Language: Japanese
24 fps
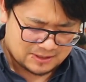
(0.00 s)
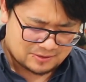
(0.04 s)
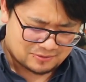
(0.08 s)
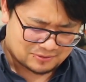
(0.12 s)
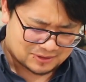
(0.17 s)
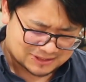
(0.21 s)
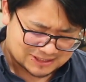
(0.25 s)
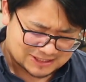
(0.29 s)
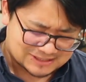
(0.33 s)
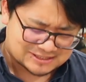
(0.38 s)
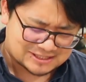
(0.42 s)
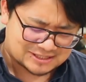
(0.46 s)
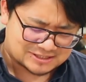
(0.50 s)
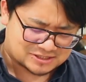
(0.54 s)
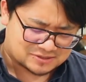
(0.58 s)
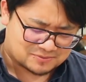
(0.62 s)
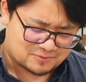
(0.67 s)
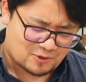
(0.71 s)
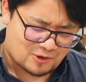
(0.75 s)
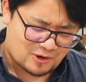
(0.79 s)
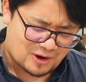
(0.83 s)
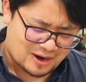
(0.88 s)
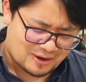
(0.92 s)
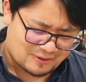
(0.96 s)
私たち
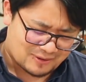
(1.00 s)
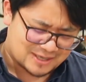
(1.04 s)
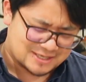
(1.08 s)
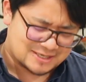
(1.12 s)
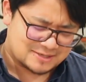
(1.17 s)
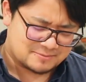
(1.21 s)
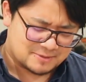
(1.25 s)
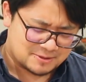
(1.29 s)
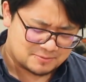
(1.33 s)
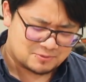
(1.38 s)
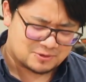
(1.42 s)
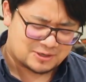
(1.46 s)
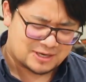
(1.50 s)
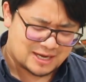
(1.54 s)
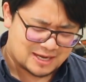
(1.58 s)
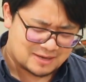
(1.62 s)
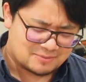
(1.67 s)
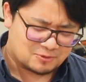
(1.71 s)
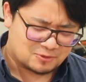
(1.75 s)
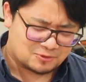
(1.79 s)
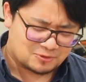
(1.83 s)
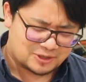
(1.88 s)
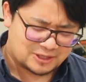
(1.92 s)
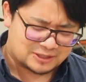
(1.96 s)
も憐れみ深
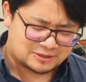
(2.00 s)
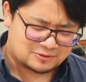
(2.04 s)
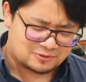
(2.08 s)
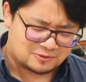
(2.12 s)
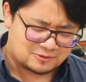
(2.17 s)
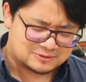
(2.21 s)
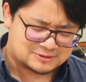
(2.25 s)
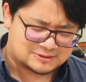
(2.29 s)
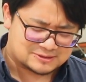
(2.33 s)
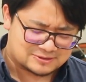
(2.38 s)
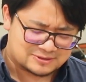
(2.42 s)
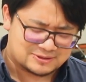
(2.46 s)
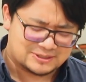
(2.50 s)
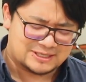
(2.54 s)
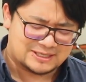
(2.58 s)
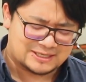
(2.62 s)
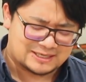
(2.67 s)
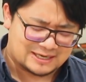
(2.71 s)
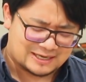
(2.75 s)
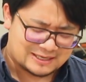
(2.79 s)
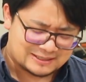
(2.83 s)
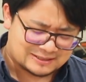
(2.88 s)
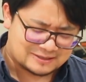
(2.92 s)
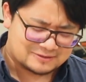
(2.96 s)
いものへと作り
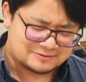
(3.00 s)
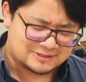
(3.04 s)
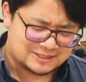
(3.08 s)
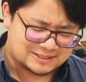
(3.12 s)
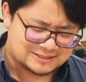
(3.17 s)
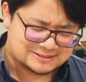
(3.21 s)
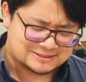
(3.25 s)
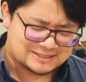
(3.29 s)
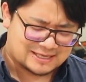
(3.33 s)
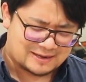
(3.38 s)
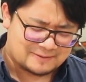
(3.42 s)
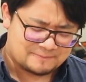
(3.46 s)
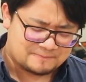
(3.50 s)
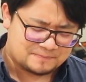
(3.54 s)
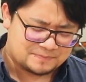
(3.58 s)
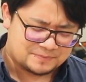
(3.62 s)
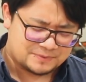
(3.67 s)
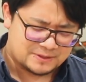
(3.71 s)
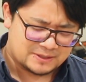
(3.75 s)
変えてください